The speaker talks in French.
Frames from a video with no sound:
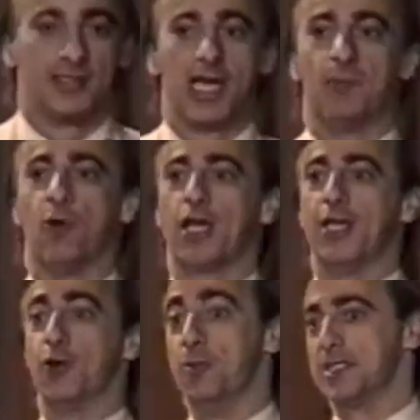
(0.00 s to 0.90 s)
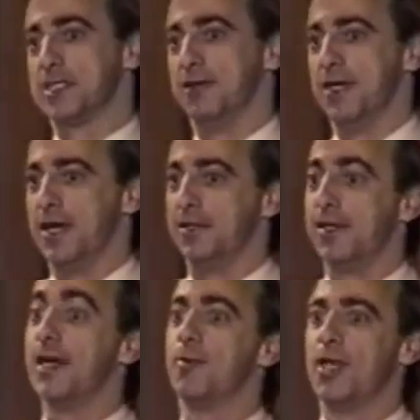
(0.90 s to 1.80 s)
Très beau cadeau de la Saint-Valentin,
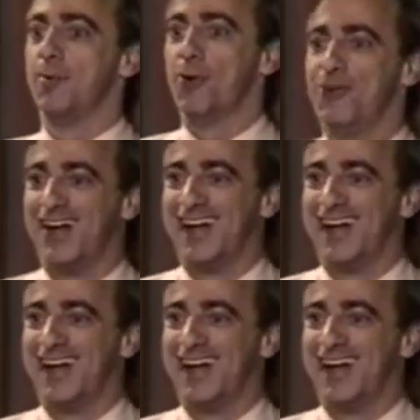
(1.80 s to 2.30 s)
hein, mon amour?